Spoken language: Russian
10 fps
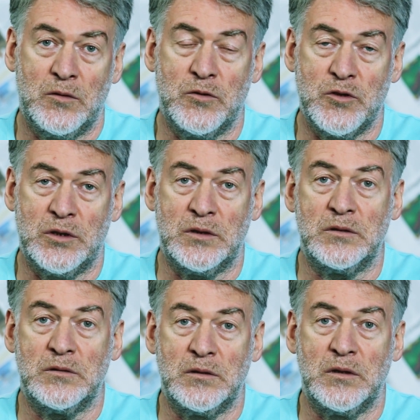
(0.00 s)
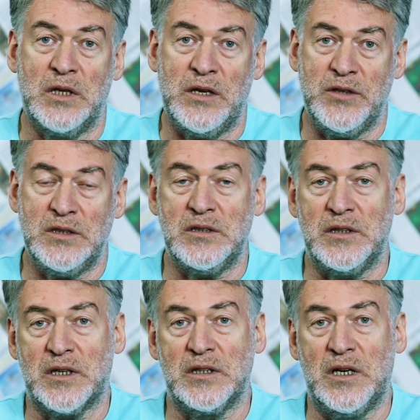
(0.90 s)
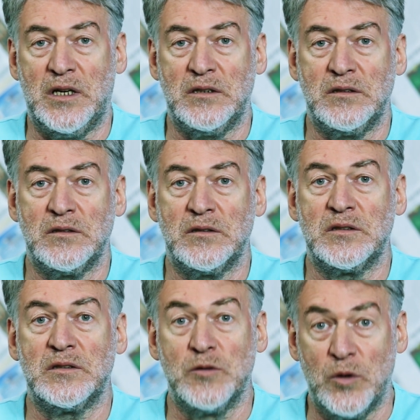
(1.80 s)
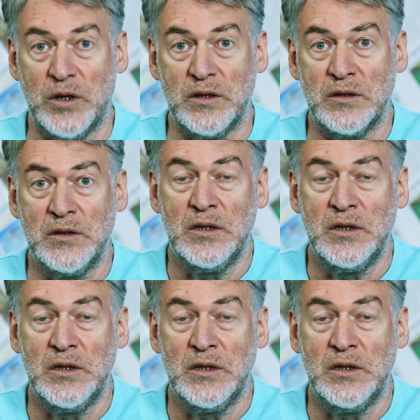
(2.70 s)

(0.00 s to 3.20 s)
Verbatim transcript: тоже ловить иногда стоит.